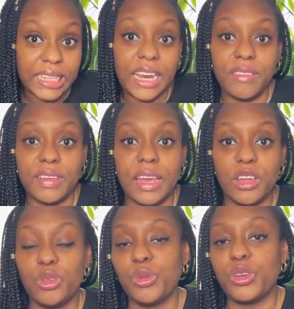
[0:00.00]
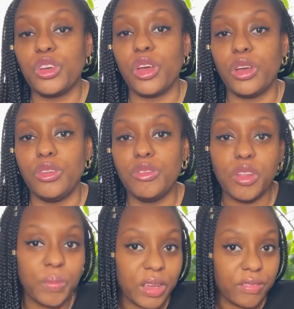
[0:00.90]
Il y avait euh, donc une
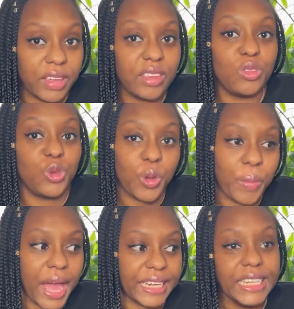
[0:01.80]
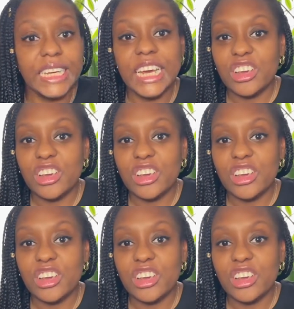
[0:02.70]
vente privée sur Paris.